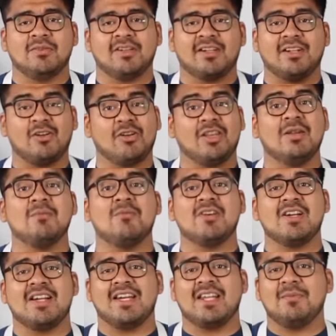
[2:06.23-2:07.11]

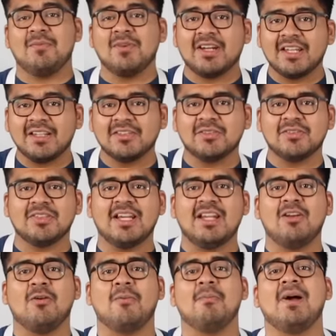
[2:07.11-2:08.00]
Recordemos que queremos que esto
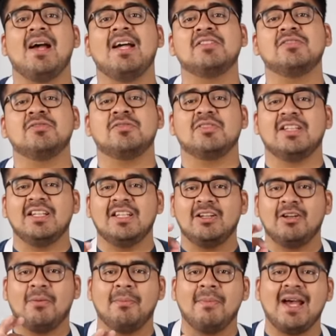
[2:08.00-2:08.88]
sea lo más sutil
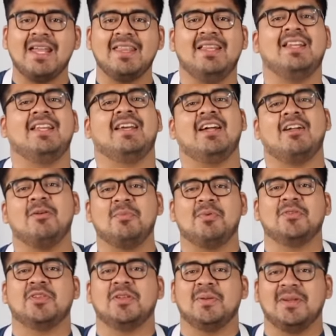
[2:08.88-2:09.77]
y lo más delicado
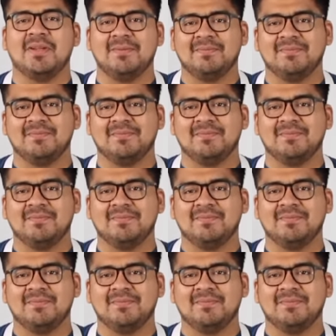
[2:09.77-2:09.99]
posible.